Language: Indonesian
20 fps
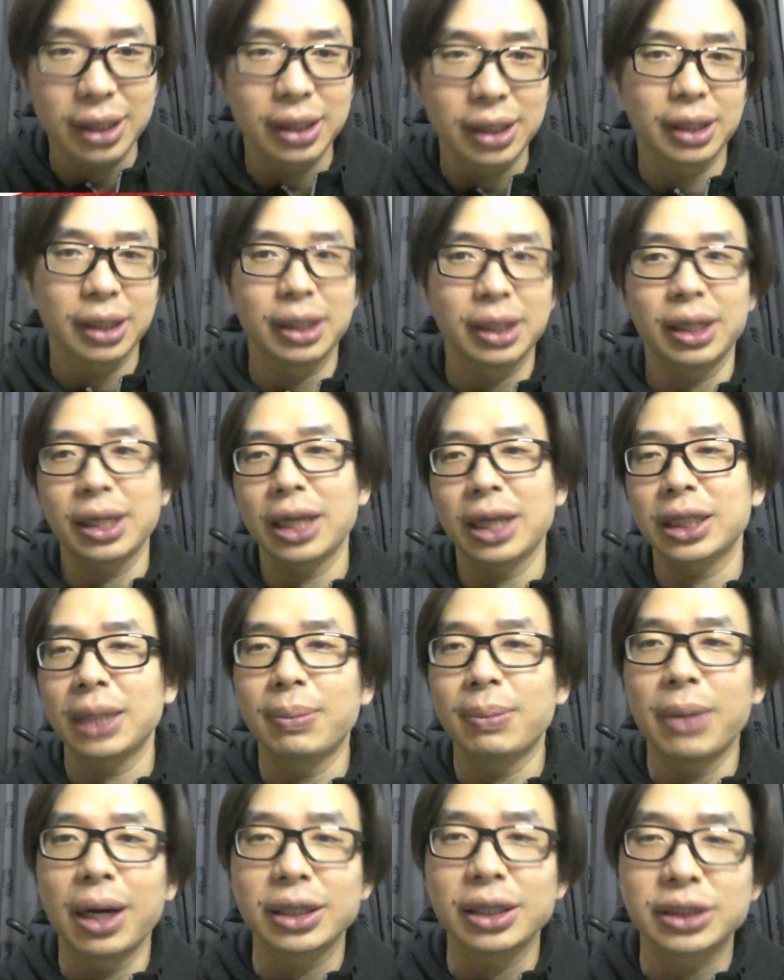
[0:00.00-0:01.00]
ya kelihatan
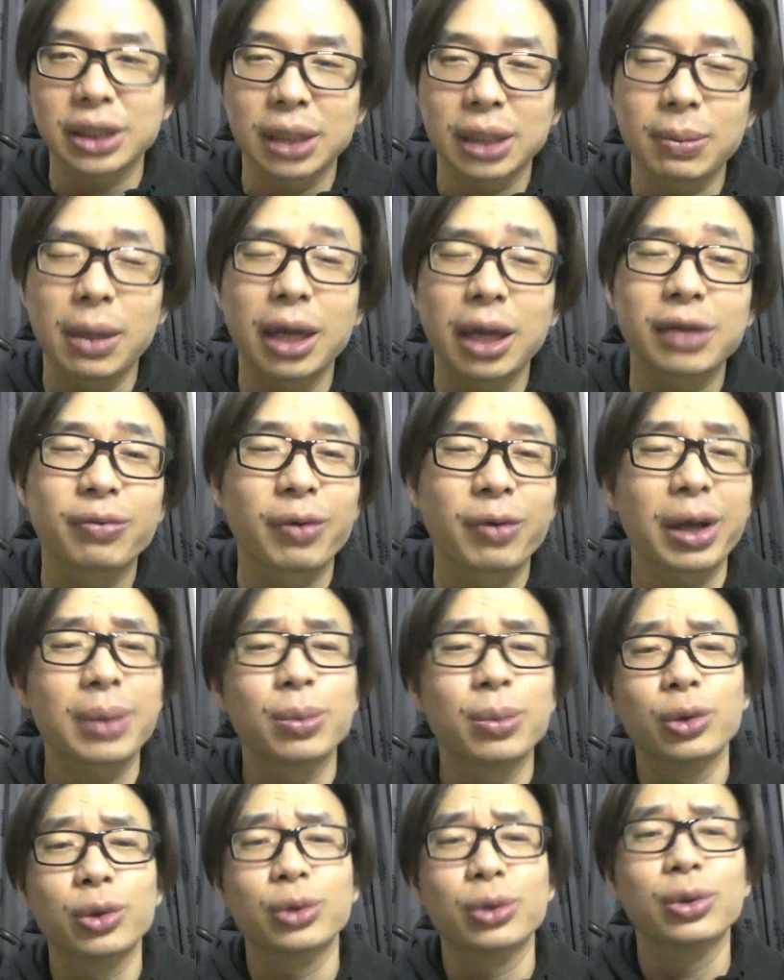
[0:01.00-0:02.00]
banget sering banget spread
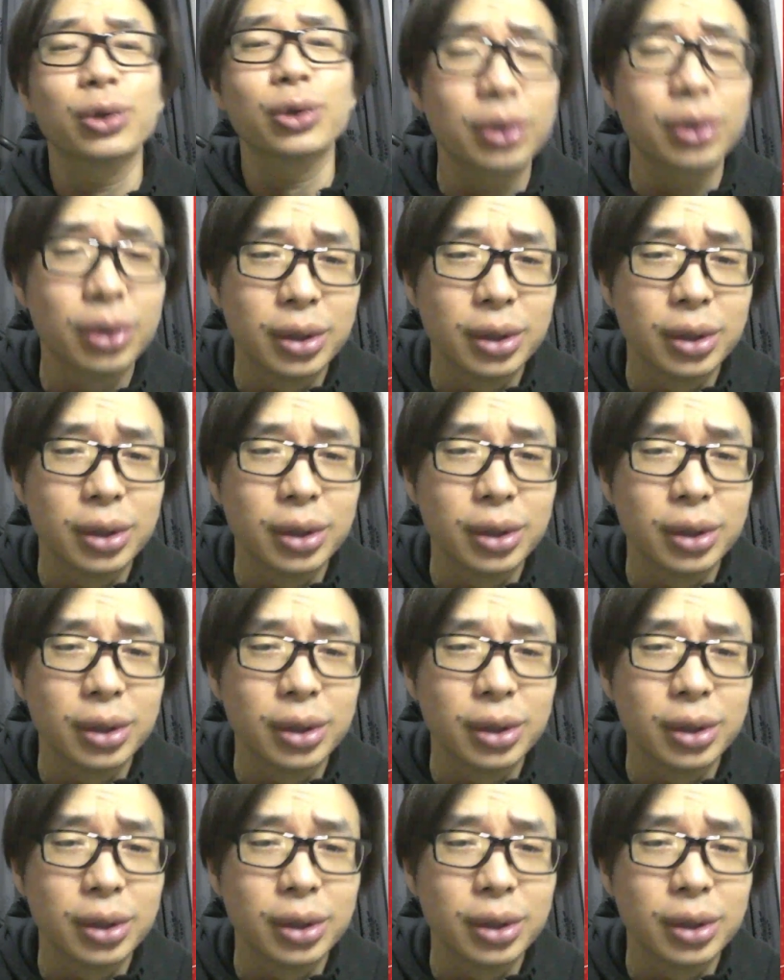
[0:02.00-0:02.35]
mundur